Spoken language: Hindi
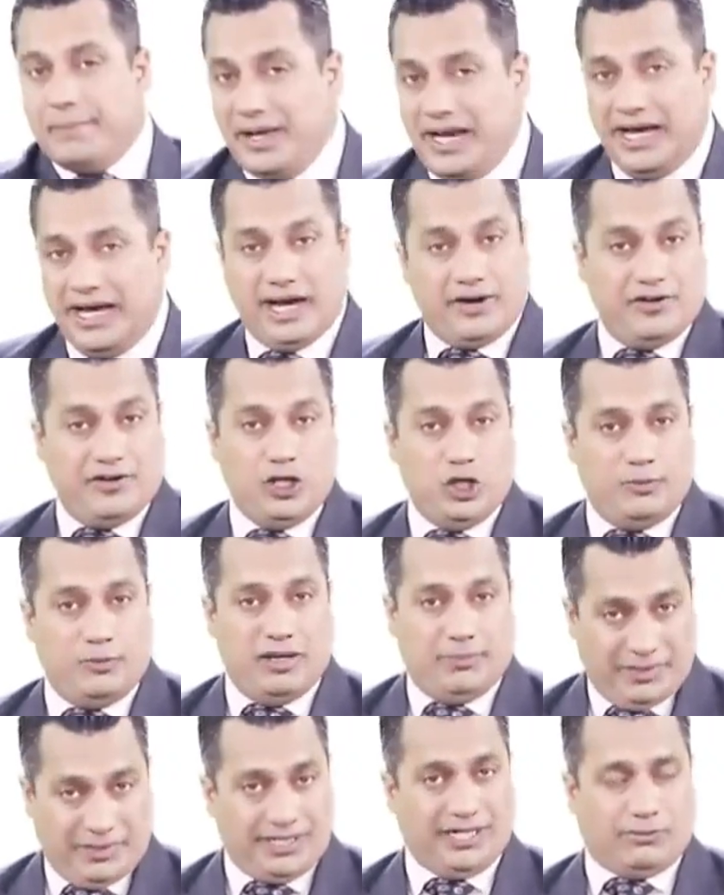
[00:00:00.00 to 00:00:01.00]
मेरे हर वीडियो
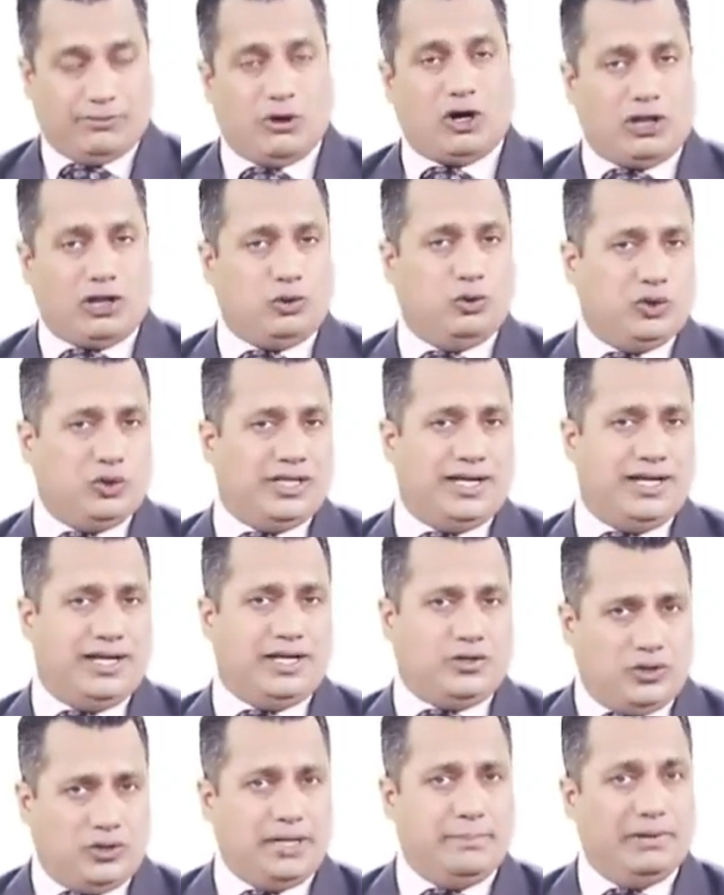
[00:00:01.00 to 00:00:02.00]
में बिजनेस मॉडल तो होते हैं ना
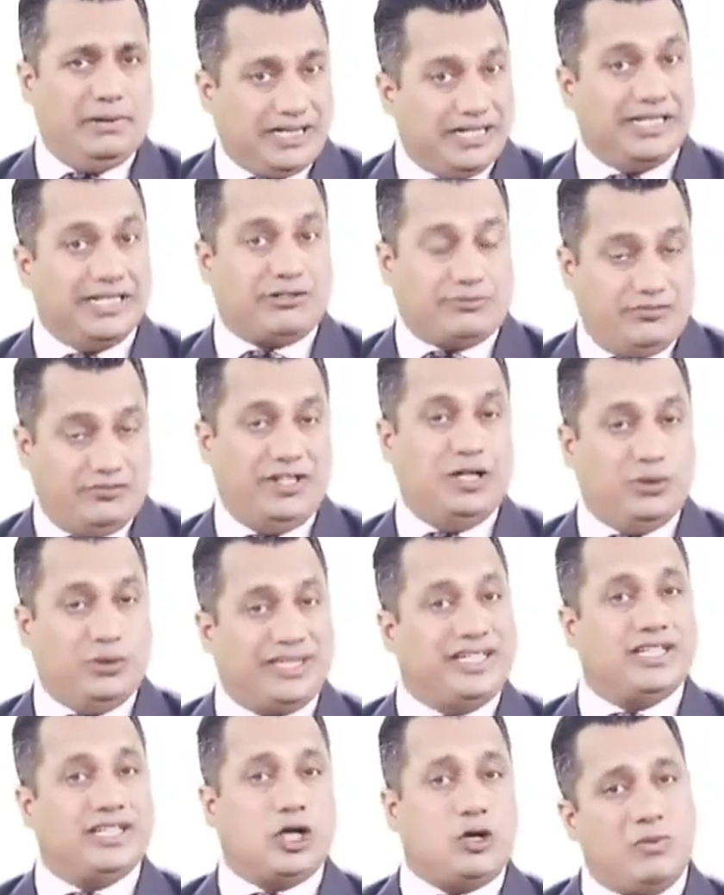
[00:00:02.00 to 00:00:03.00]
क्योंकि बिजनेस वीडियोस
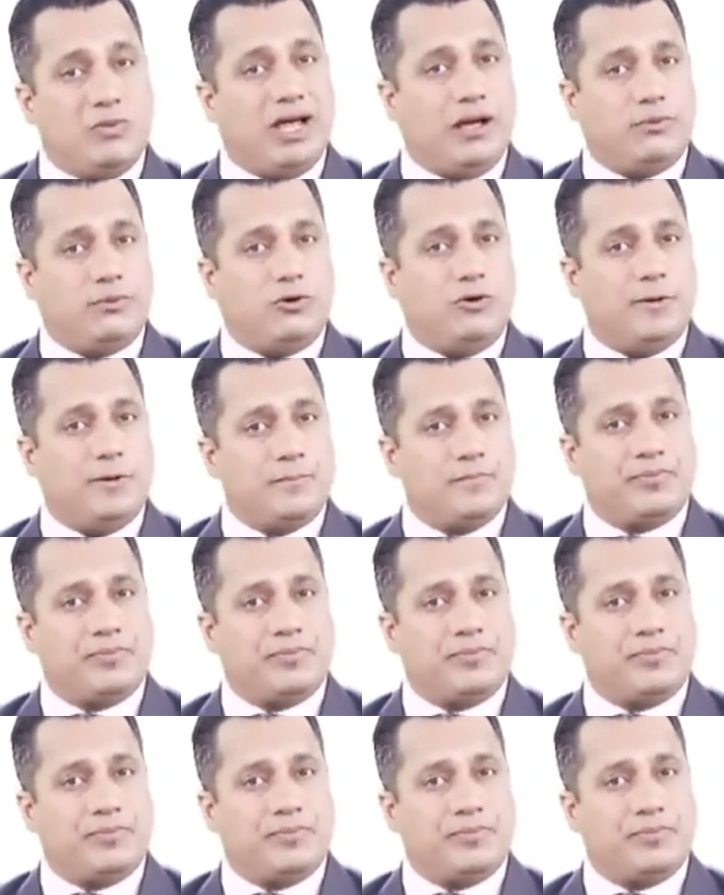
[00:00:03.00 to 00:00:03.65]
देता हूं मैं आपको